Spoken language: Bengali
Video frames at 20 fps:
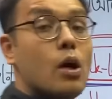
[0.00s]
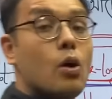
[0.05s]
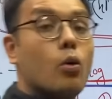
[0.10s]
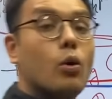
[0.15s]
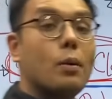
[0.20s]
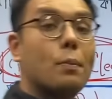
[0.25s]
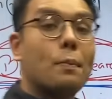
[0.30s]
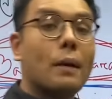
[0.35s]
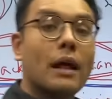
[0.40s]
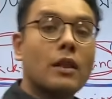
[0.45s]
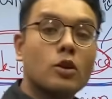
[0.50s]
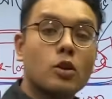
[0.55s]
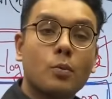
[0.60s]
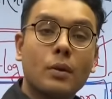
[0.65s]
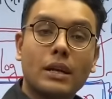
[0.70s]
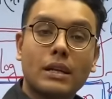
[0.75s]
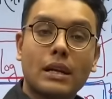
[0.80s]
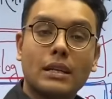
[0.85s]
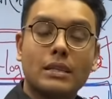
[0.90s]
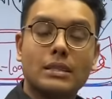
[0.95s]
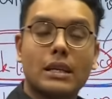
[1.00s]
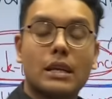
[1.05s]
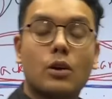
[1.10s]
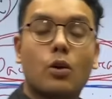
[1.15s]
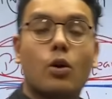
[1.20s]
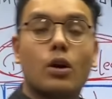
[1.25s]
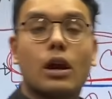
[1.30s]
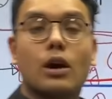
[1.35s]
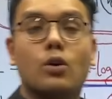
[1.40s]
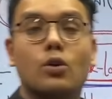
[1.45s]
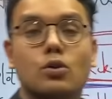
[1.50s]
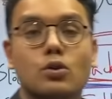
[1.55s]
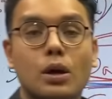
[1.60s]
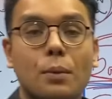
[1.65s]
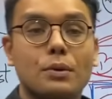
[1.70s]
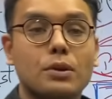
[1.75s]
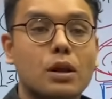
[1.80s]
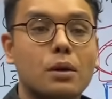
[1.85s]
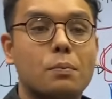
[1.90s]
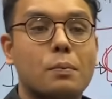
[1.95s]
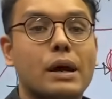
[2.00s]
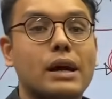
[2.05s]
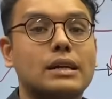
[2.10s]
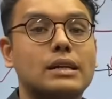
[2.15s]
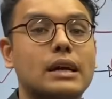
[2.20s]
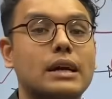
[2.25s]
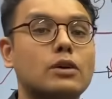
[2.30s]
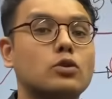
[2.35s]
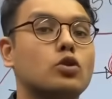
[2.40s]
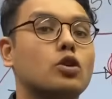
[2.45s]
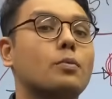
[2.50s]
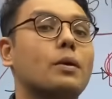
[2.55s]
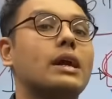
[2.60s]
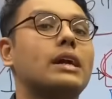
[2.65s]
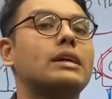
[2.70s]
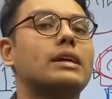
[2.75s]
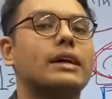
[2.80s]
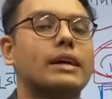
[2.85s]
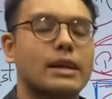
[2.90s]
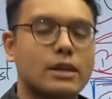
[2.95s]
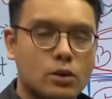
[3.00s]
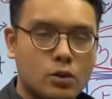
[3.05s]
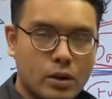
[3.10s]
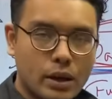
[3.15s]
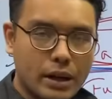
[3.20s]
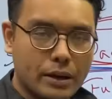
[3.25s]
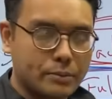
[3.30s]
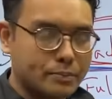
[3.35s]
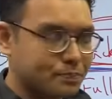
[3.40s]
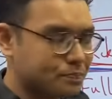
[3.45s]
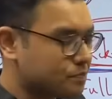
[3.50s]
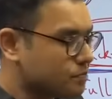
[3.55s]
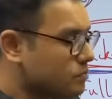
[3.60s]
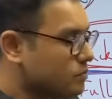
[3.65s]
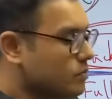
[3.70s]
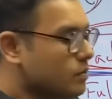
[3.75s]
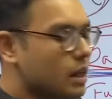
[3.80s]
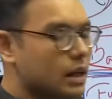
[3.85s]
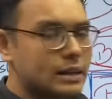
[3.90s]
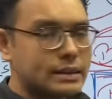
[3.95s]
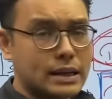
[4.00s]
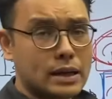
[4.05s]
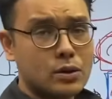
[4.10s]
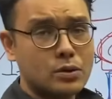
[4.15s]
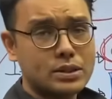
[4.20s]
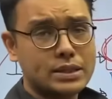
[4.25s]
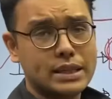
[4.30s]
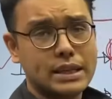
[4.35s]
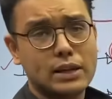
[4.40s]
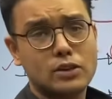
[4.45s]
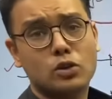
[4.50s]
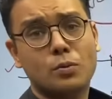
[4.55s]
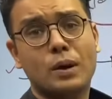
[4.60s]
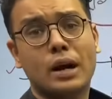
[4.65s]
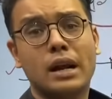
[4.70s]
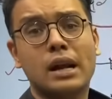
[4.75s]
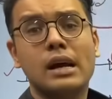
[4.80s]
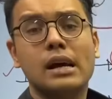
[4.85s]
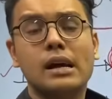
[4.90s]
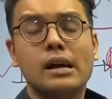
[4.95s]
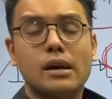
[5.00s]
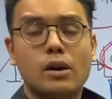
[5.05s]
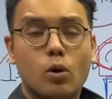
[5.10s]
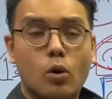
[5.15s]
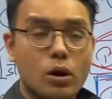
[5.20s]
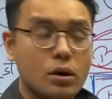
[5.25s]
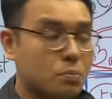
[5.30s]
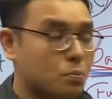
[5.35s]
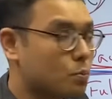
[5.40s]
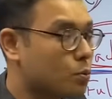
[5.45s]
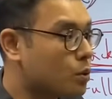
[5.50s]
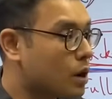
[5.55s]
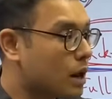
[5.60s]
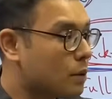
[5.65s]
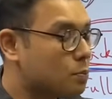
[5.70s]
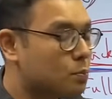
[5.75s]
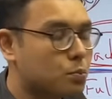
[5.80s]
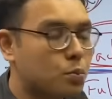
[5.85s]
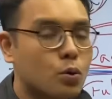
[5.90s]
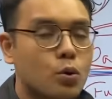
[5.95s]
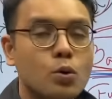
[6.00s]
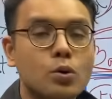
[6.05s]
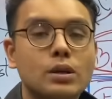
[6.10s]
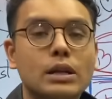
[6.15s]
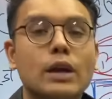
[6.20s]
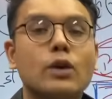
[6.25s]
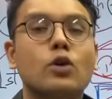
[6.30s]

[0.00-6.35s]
ওই প্রান্ত ব্যাগটাতে যেটা করা হইতো আমাদের ব্যাগটাকে দুইবার ইন্টিগ্রেট করে দেন হচ্ছে গিয়ে তোমার ওই পুরা পুকুরটার